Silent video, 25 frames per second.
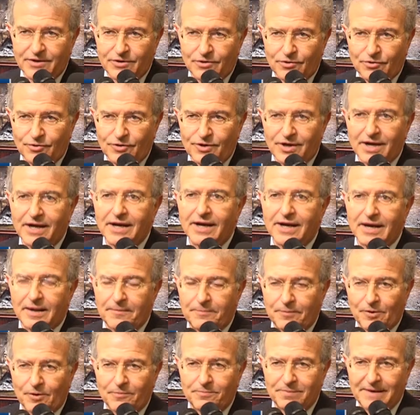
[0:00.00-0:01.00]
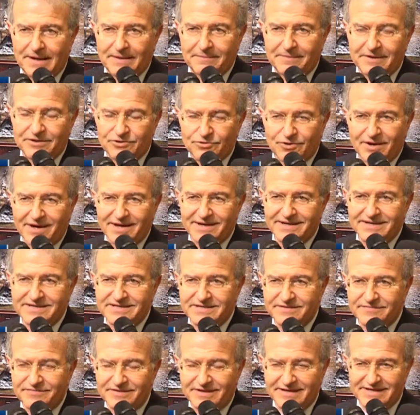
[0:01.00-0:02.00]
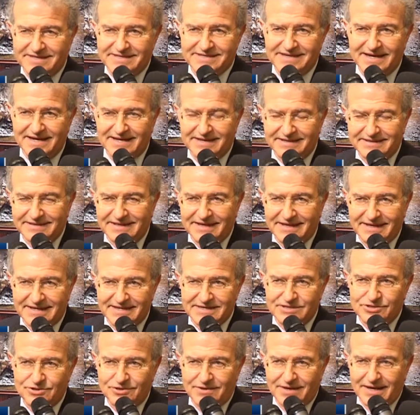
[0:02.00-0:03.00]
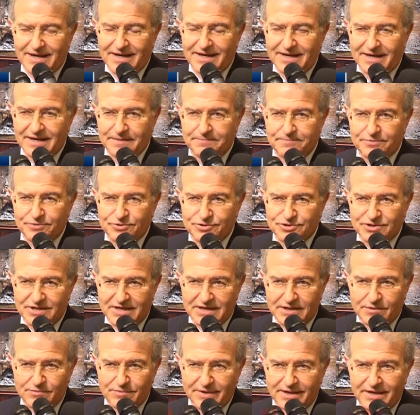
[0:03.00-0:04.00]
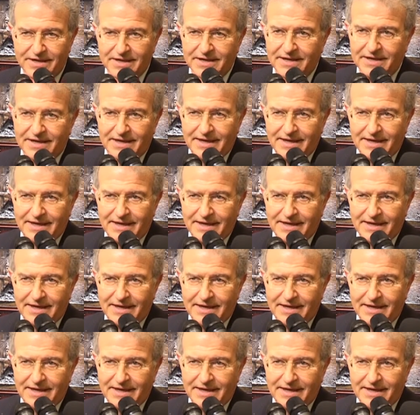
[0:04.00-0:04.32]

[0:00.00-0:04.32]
con il problema di una crisi finanziaria internazionale che prosegue